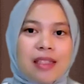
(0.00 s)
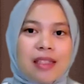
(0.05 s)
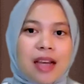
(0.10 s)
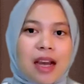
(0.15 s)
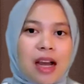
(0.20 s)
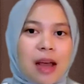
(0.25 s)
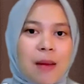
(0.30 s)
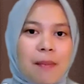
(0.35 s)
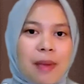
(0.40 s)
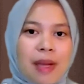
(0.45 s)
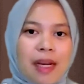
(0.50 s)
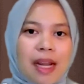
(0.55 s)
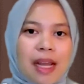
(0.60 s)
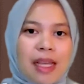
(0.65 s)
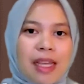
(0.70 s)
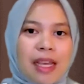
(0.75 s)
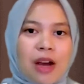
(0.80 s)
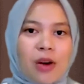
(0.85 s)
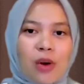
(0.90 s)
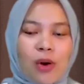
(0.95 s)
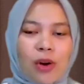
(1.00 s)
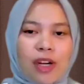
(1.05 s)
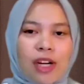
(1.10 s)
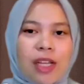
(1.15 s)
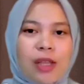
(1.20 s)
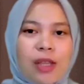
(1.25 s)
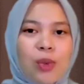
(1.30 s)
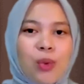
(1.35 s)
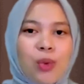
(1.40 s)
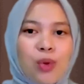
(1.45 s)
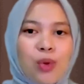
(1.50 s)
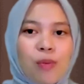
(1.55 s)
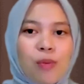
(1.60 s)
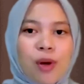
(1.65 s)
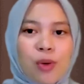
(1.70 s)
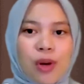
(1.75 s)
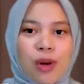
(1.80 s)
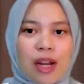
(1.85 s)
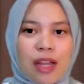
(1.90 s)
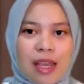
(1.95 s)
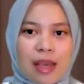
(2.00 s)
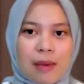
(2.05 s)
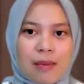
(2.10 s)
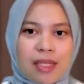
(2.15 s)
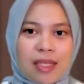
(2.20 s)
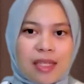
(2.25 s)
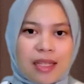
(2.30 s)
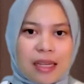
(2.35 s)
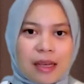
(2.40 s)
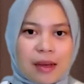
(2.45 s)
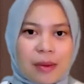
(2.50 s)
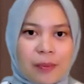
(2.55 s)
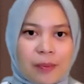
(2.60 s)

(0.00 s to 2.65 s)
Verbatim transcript: jangka pendek yang konkret untuk mengurangi emisi.